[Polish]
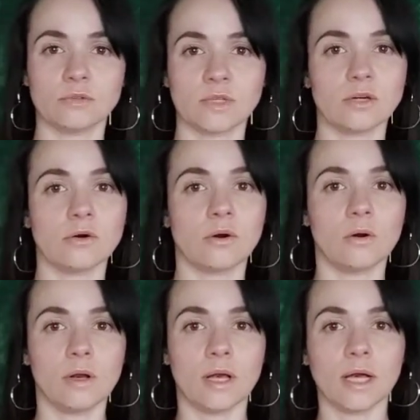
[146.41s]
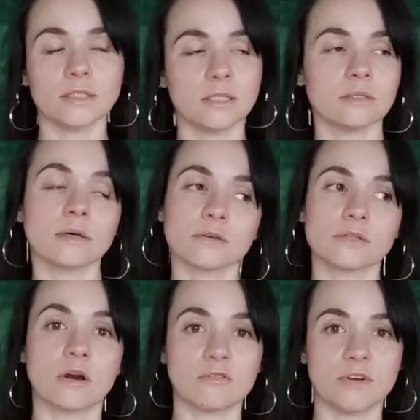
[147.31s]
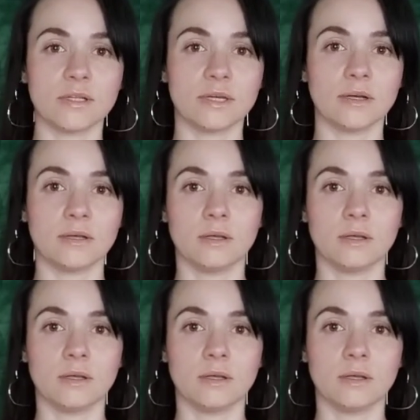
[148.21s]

tego, a nie innego zachowania,